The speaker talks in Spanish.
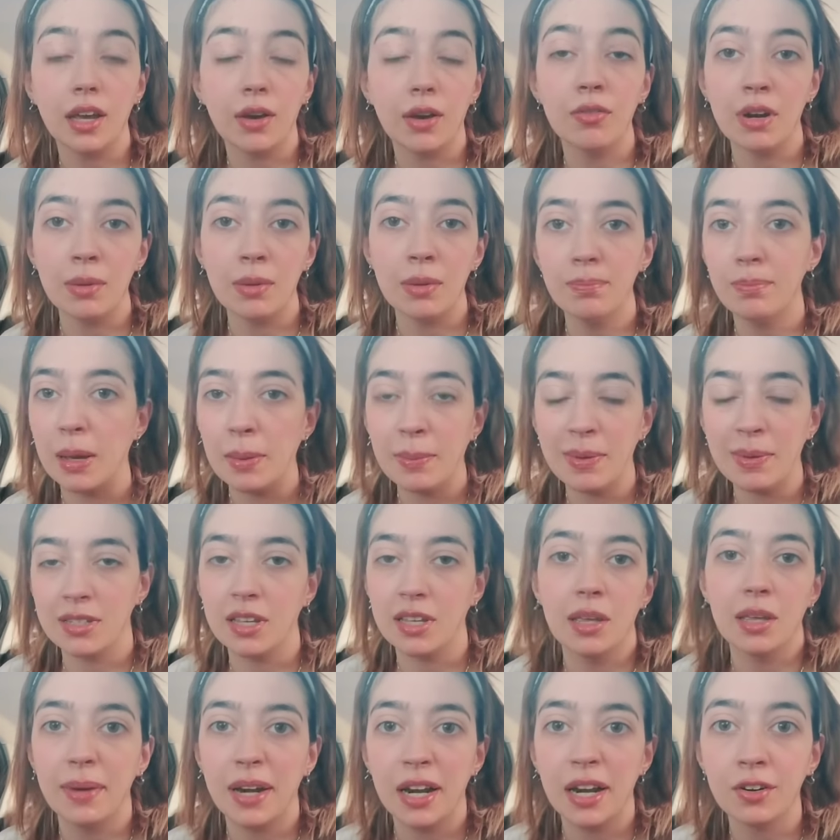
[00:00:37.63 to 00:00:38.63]
es una
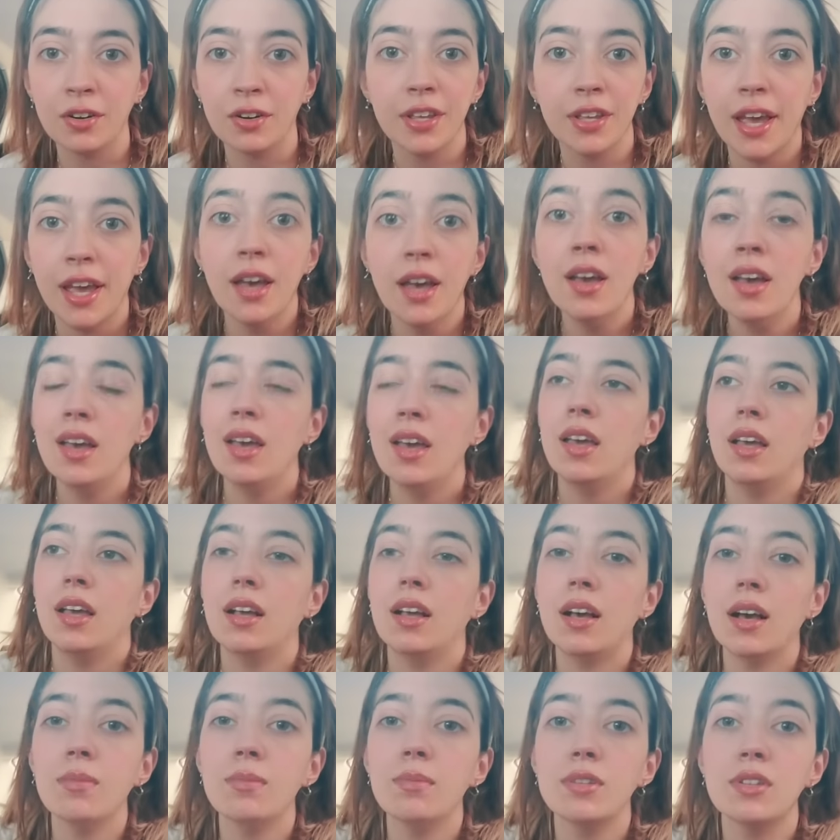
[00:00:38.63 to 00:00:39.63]
especie de paranoia. En
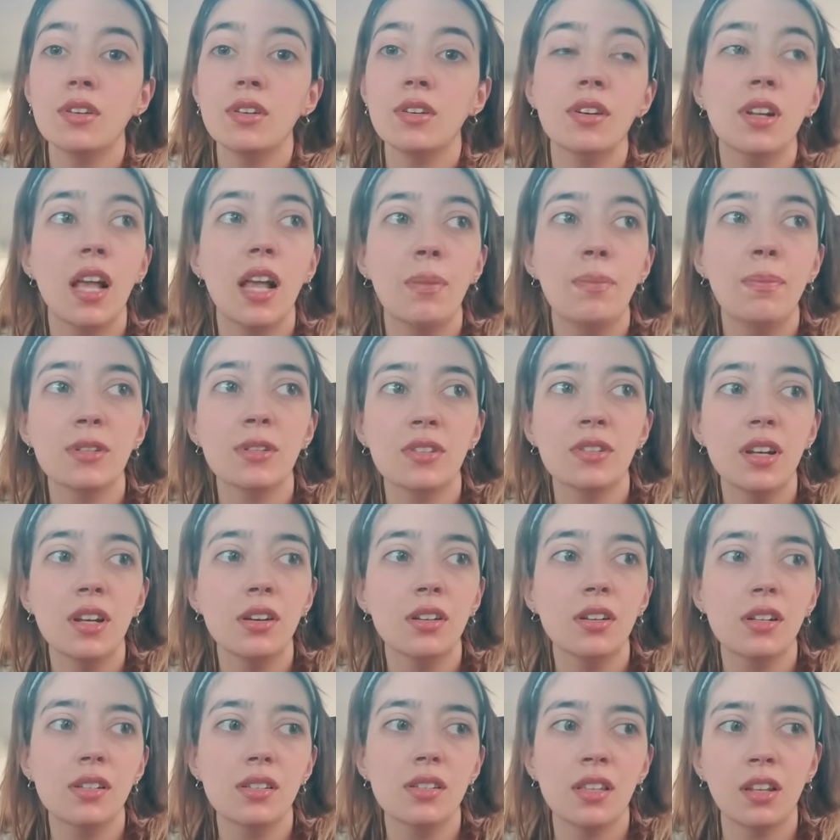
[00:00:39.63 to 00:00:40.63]
cambio, las personas
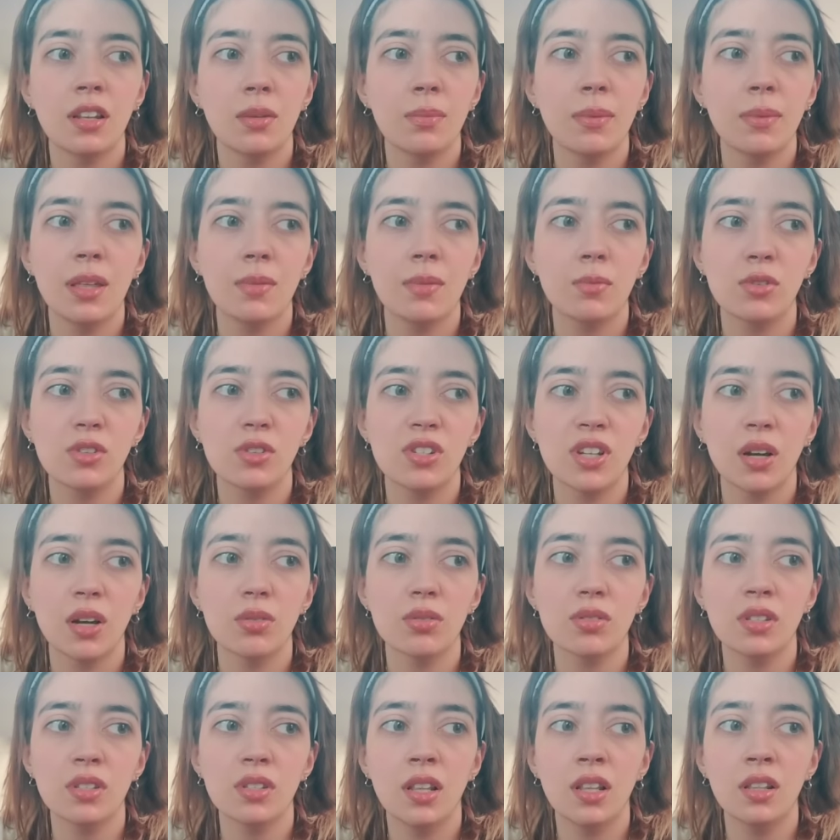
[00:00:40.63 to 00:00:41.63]
con el síndrome de
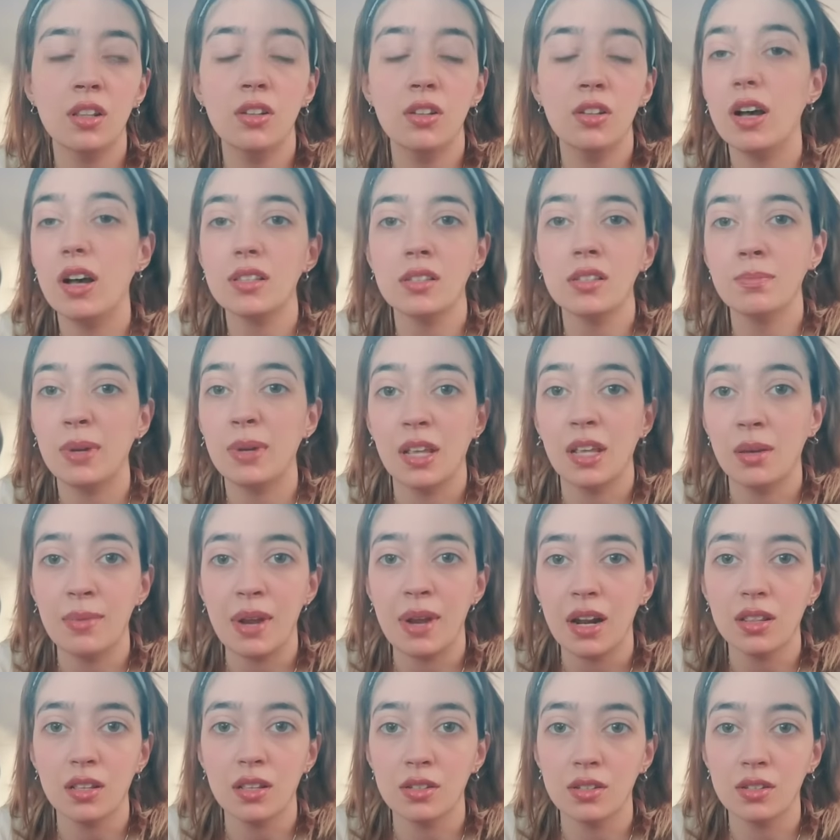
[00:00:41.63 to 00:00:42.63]
Munchausen lo hacen para
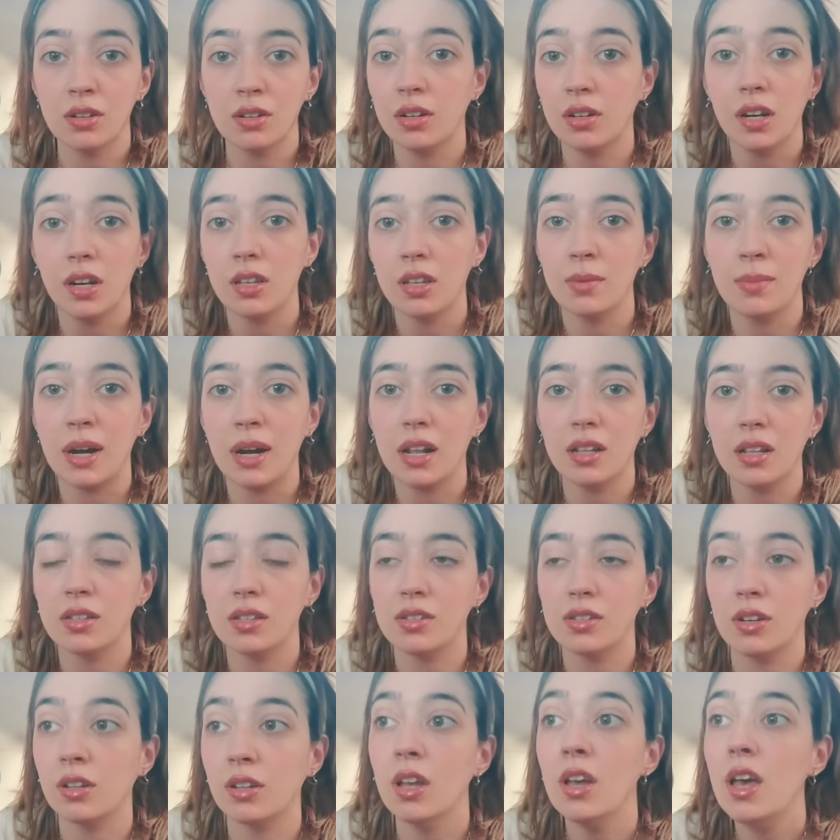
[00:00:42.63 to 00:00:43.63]
llamar la atención, quieren llamar la
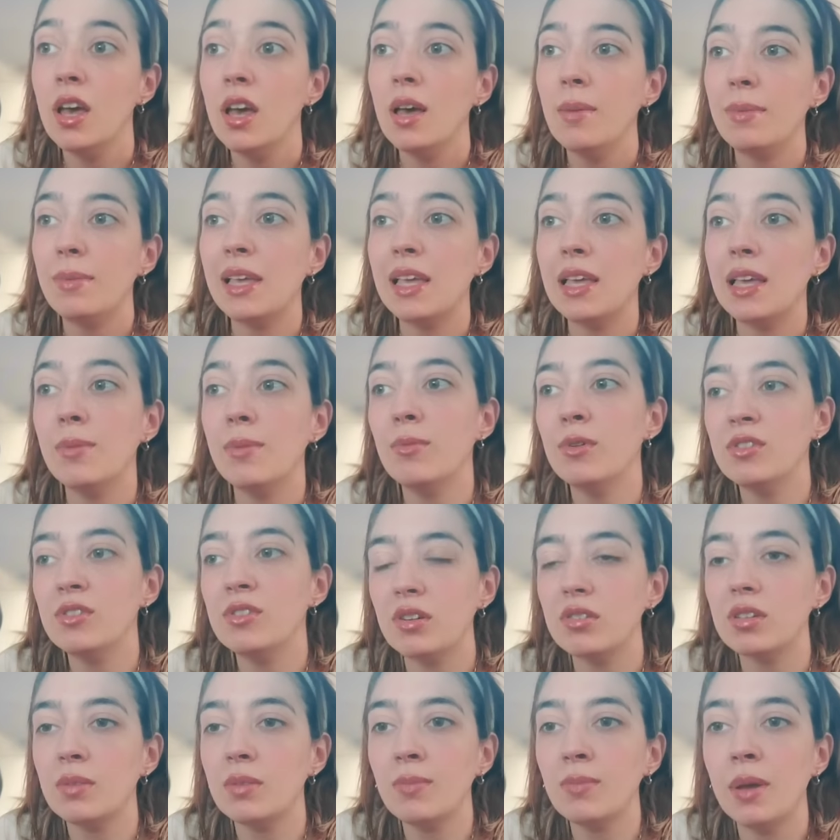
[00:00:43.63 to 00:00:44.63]
atención. Y
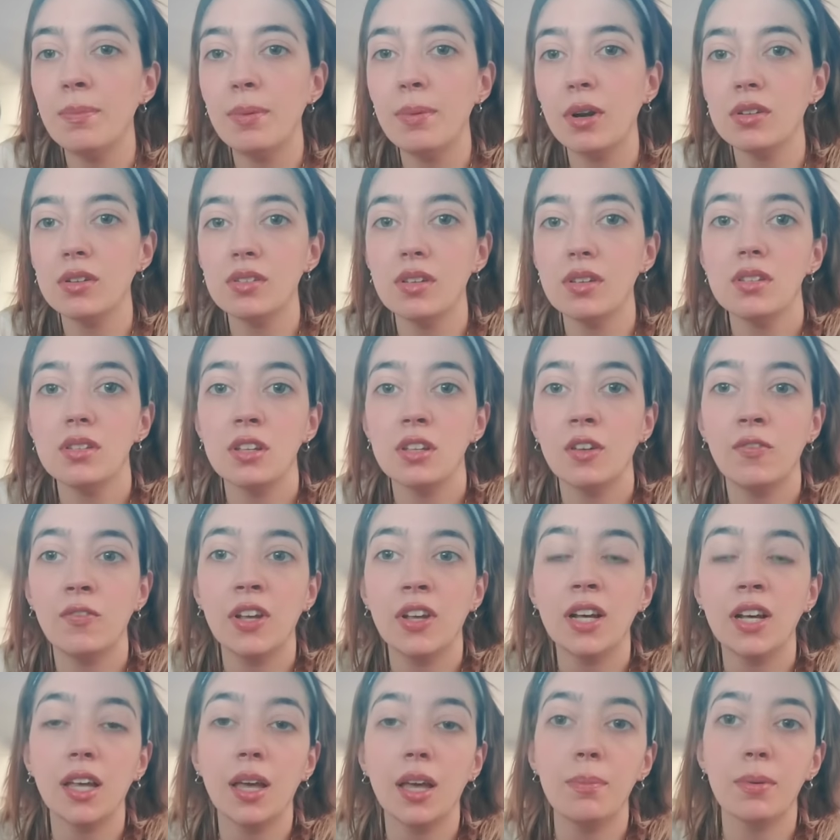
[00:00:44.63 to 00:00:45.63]
Munchausen by proxy
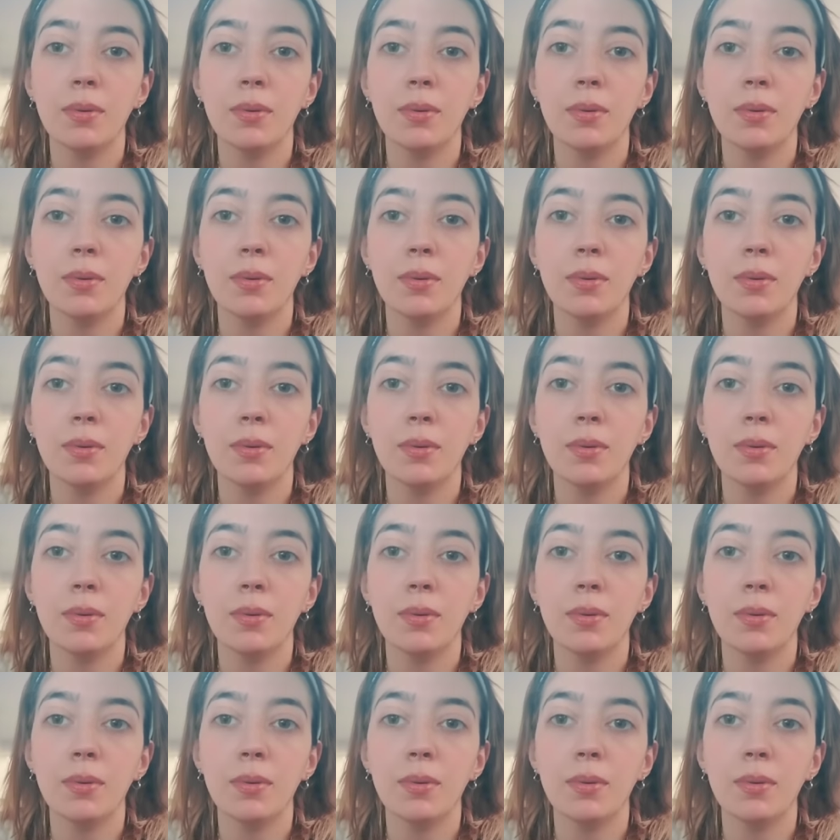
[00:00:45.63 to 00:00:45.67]
significa que